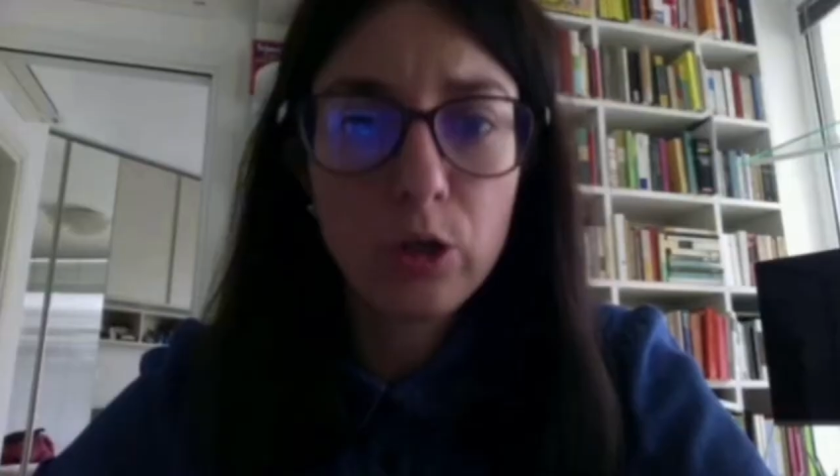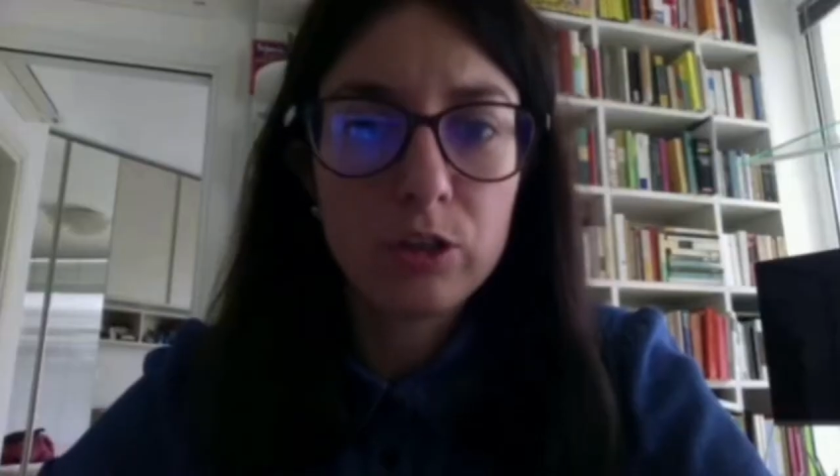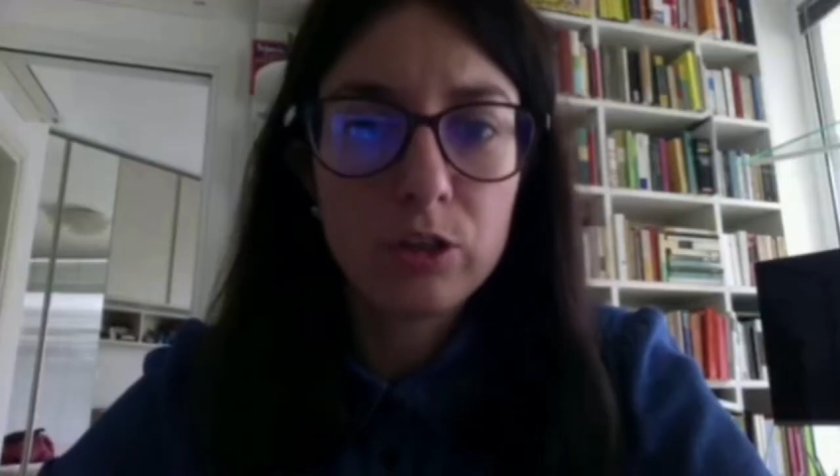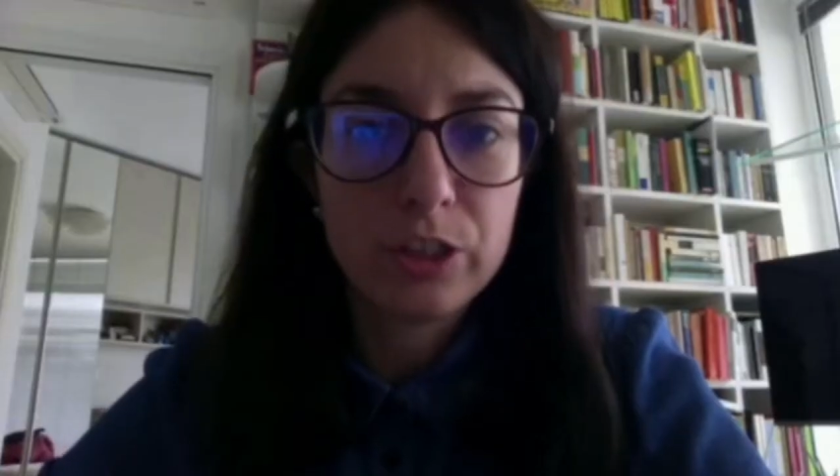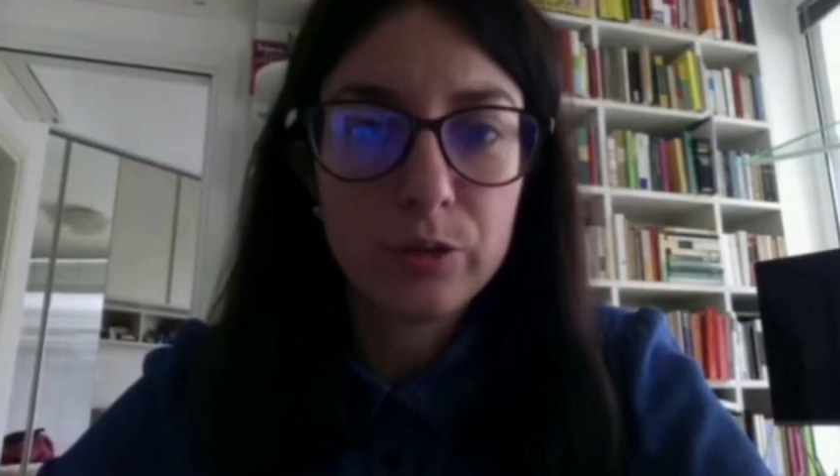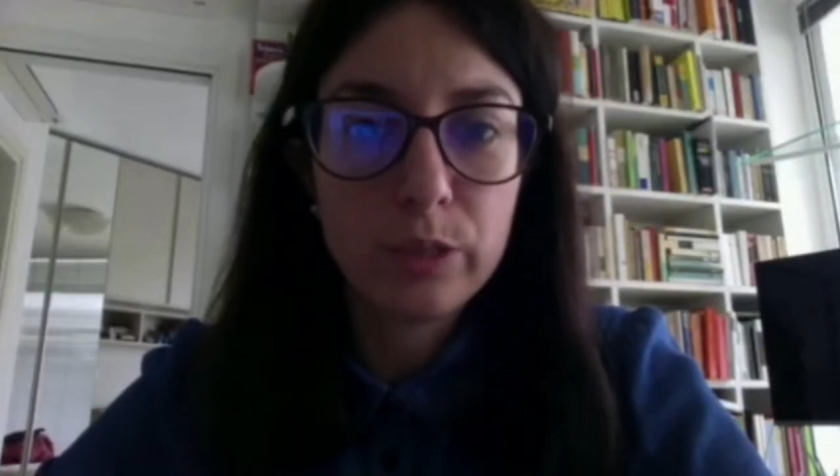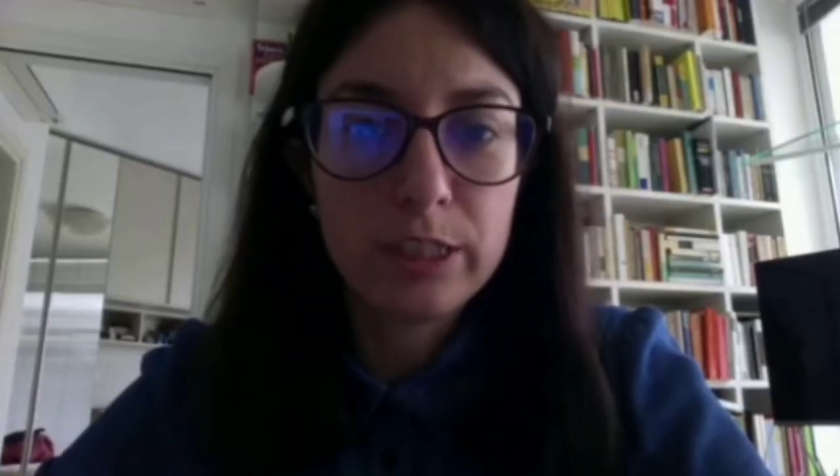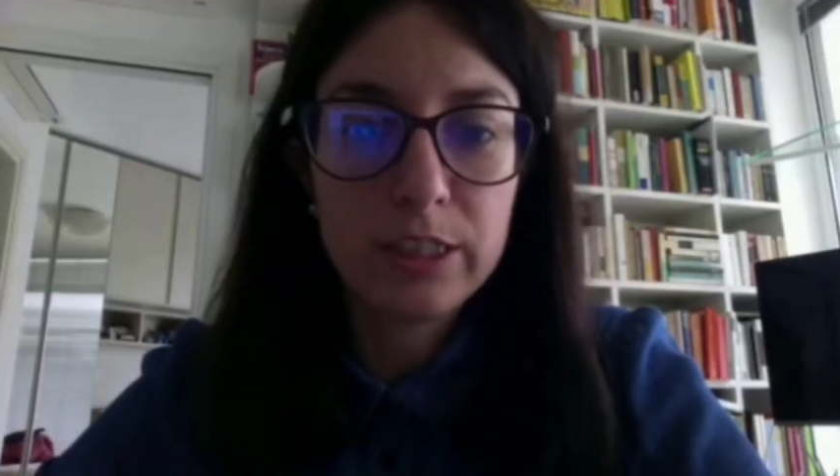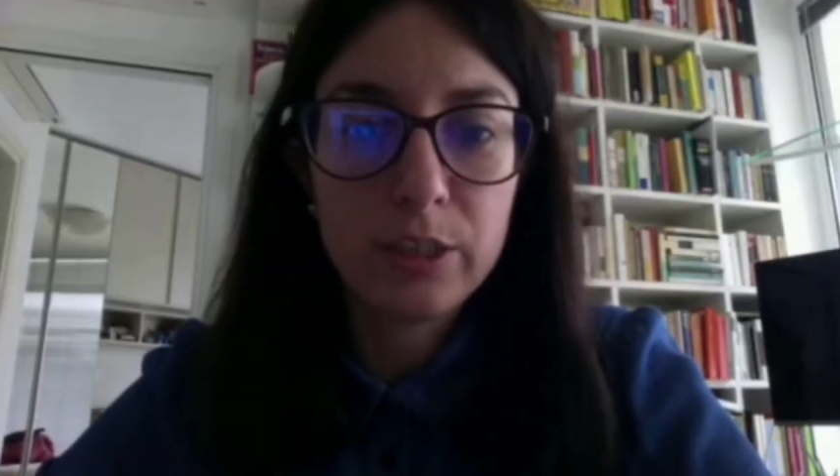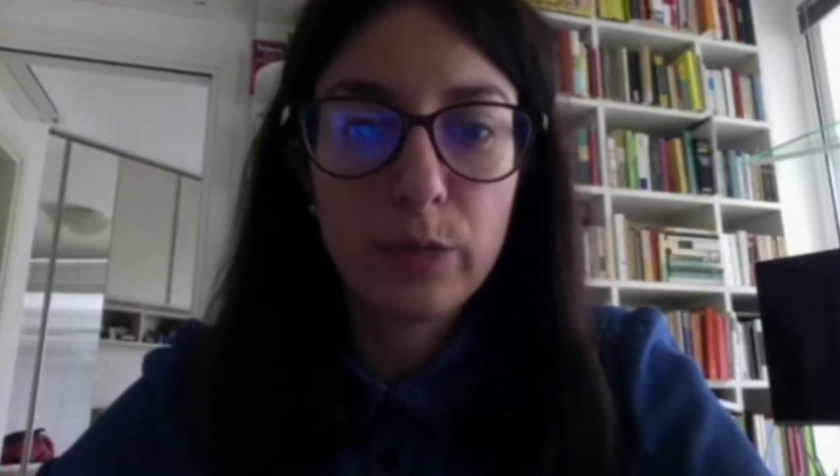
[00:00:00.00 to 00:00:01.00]
cinture
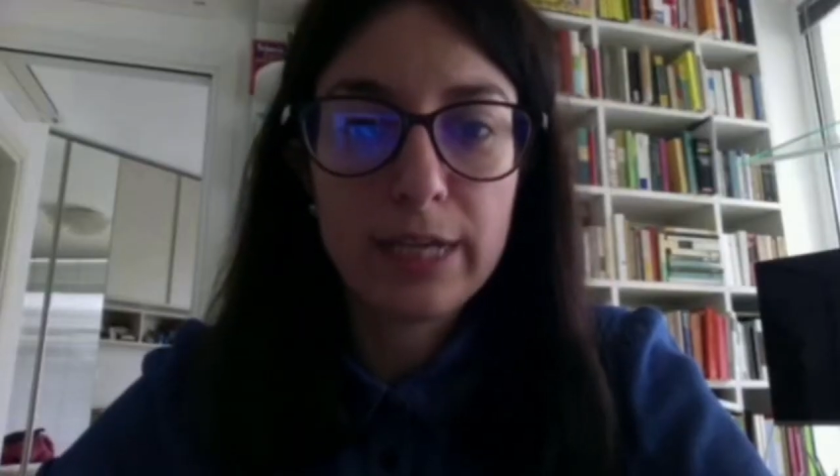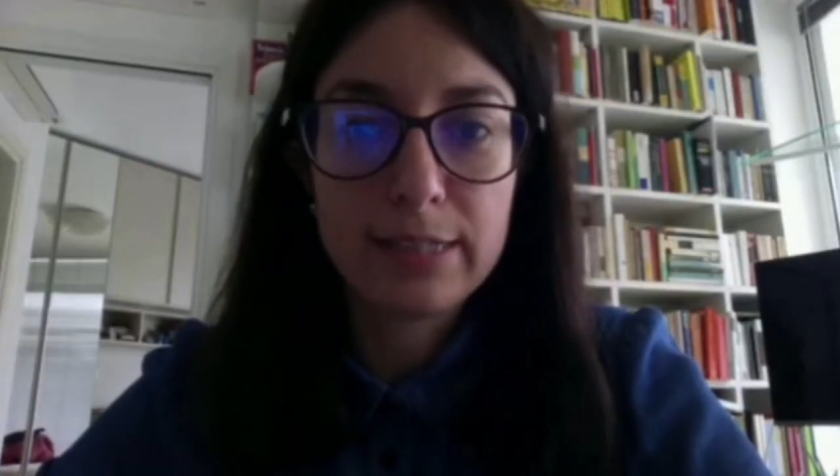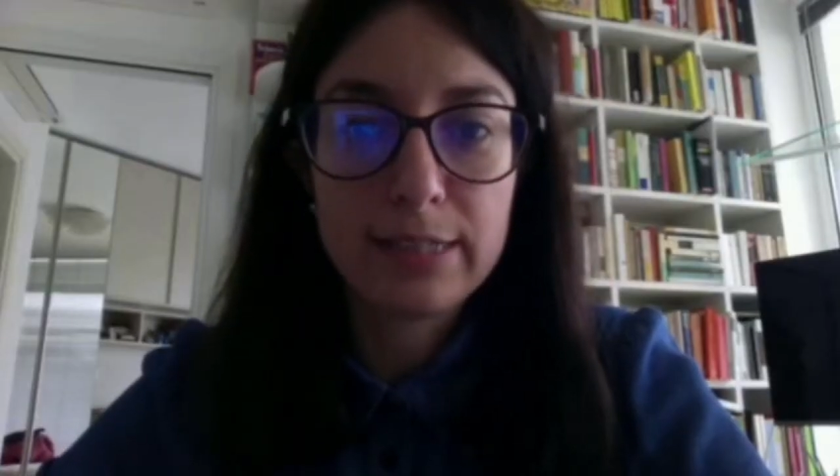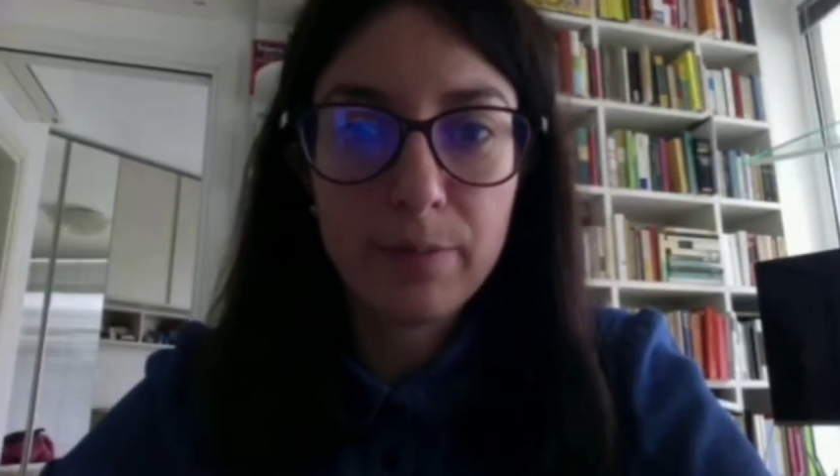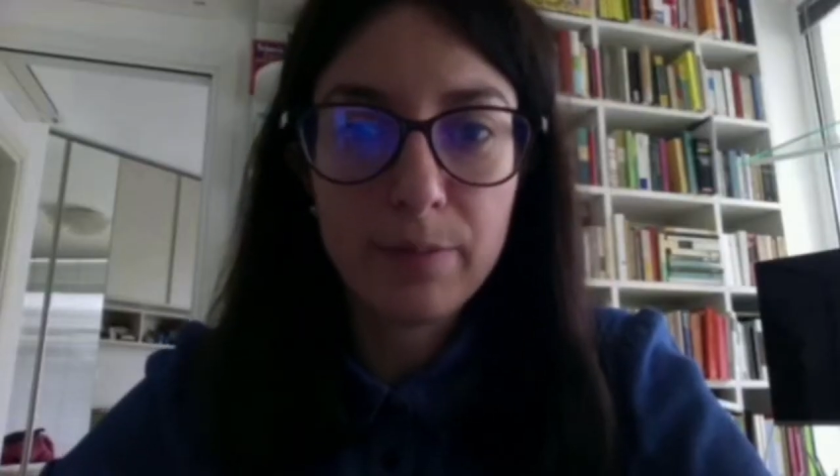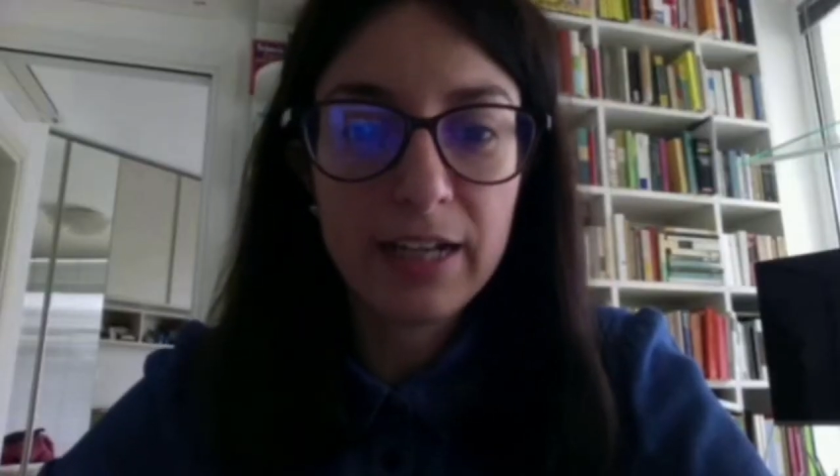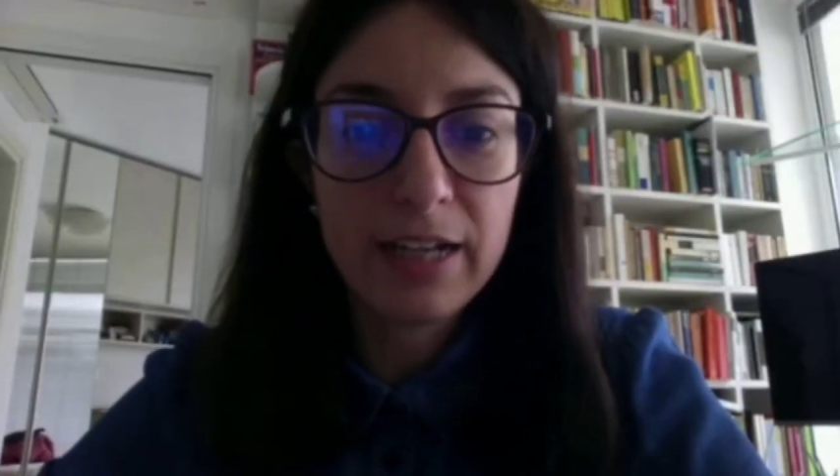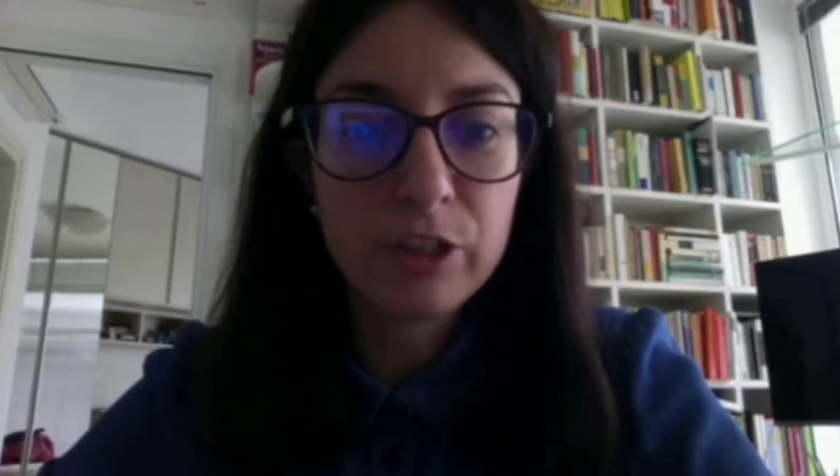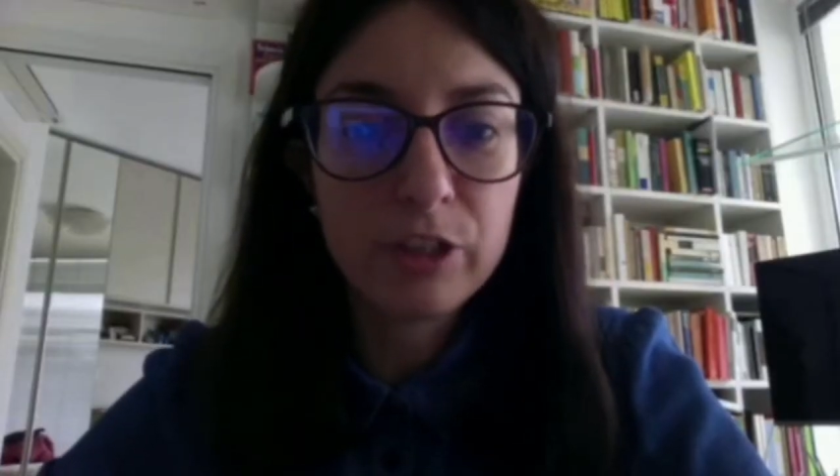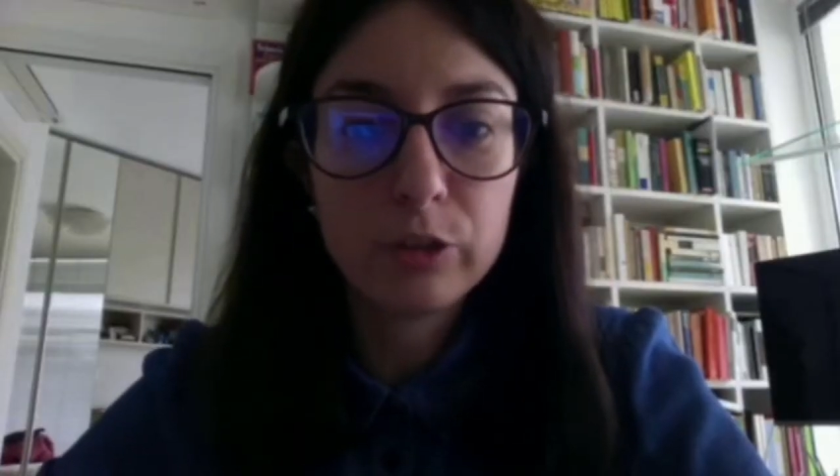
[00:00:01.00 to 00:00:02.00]
di sicurezza e airbag
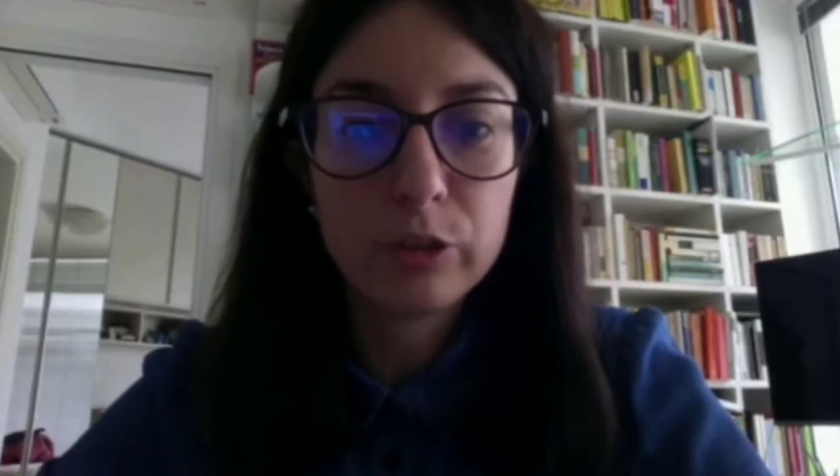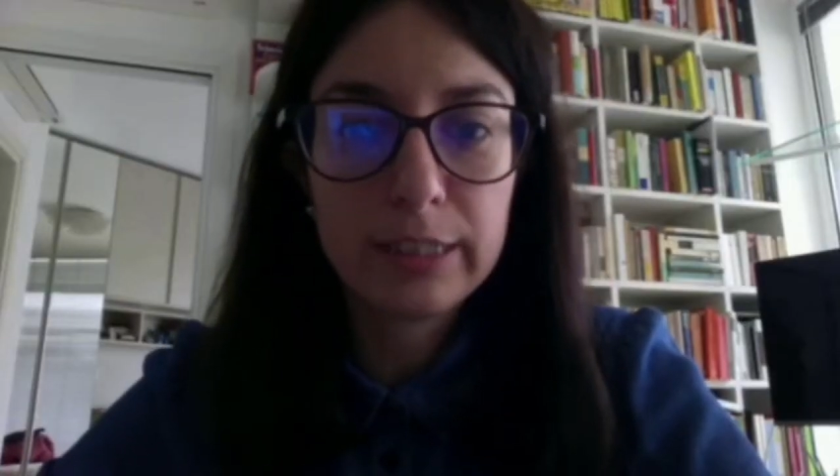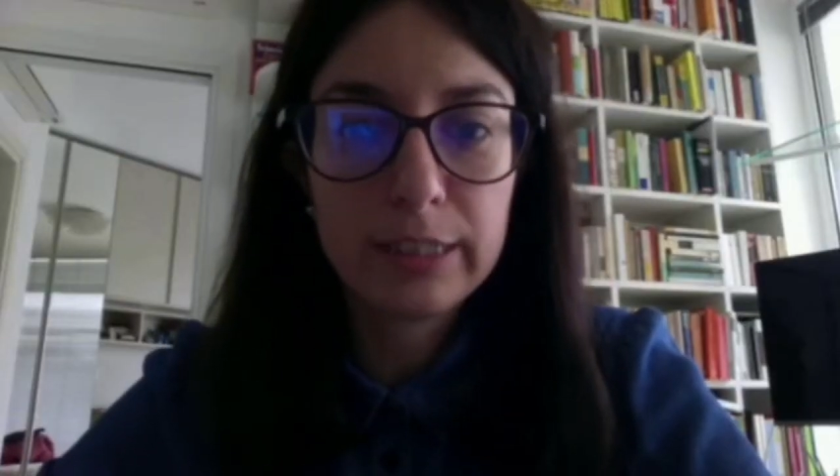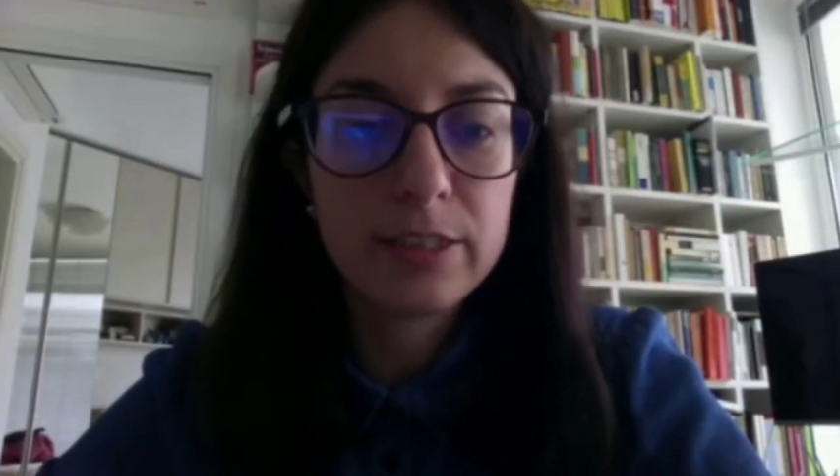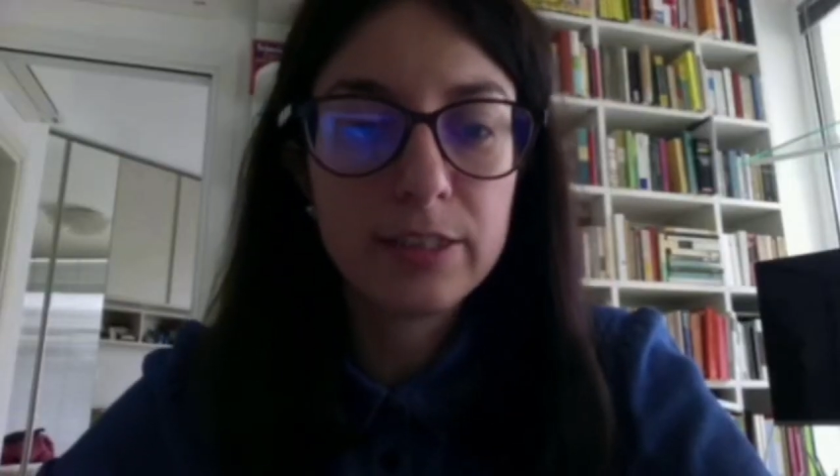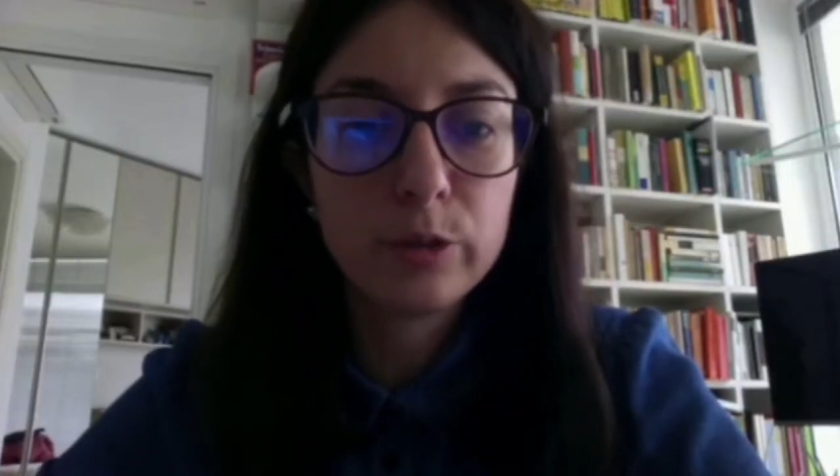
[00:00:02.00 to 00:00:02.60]
facendo dei test